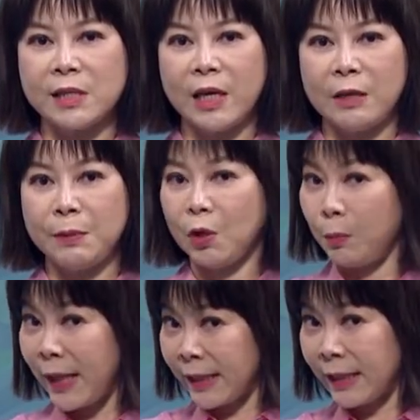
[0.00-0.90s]
漆黑一片。我
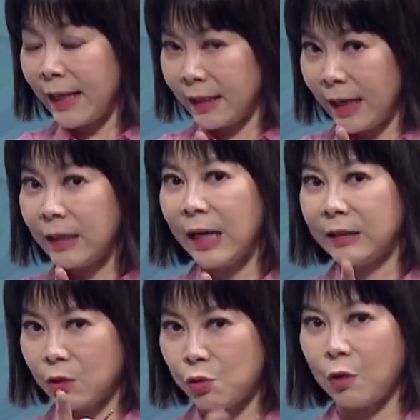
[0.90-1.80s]
们来看看刚
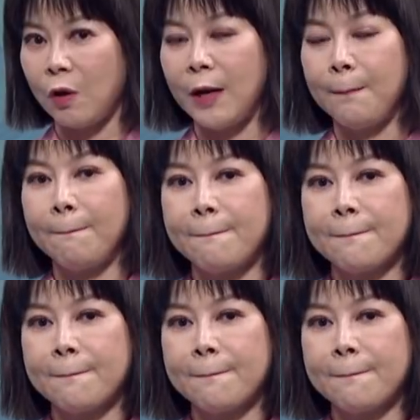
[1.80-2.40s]
刚的状况。